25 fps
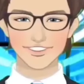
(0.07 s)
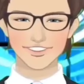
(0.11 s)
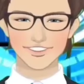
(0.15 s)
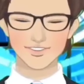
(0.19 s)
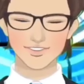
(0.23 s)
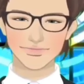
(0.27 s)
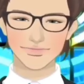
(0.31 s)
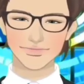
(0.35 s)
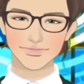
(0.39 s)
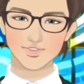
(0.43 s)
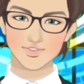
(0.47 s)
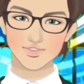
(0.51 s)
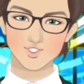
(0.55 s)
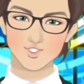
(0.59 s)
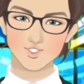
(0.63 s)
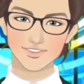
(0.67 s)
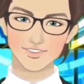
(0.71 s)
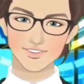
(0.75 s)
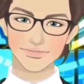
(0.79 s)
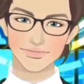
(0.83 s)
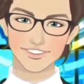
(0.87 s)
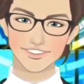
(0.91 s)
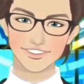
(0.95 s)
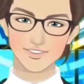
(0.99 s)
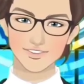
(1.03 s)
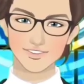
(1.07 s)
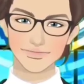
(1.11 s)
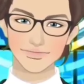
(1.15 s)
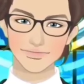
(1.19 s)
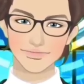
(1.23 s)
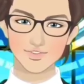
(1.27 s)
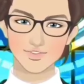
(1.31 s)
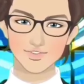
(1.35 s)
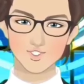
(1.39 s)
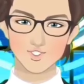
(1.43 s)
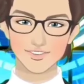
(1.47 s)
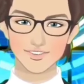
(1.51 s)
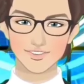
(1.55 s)
নমস্কার বন্ধুরা
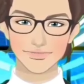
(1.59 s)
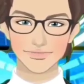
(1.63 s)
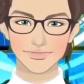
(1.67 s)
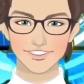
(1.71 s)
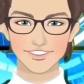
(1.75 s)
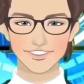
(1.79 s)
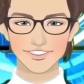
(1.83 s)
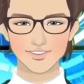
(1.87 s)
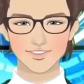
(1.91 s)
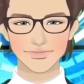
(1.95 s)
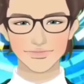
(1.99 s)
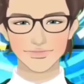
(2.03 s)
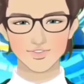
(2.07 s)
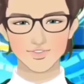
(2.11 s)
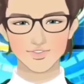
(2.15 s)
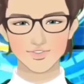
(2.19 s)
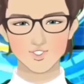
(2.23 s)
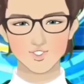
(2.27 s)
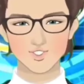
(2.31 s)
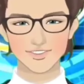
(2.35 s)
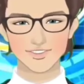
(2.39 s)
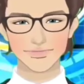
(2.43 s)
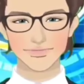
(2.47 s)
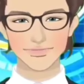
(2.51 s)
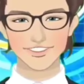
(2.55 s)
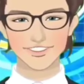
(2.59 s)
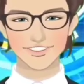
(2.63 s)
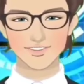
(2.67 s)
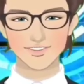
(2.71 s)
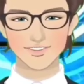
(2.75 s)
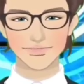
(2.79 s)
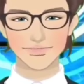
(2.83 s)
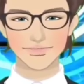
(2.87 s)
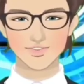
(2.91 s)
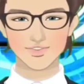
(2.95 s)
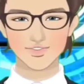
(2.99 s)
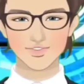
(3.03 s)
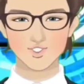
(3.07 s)
ওয়েলকাম টু ফুটবল ইন্ডিয়া থ্রি
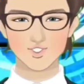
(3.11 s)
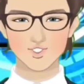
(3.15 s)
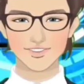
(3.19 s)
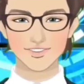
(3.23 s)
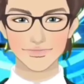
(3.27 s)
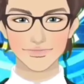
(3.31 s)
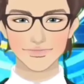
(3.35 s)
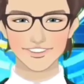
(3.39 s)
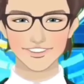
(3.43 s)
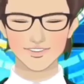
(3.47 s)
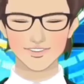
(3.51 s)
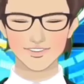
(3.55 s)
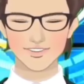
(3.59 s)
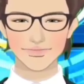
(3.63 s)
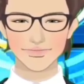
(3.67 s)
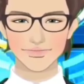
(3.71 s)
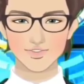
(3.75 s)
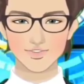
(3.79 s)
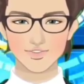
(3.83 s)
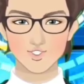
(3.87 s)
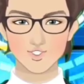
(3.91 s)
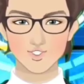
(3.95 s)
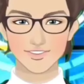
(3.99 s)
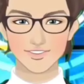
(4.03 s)
সিক্সটি গত বছর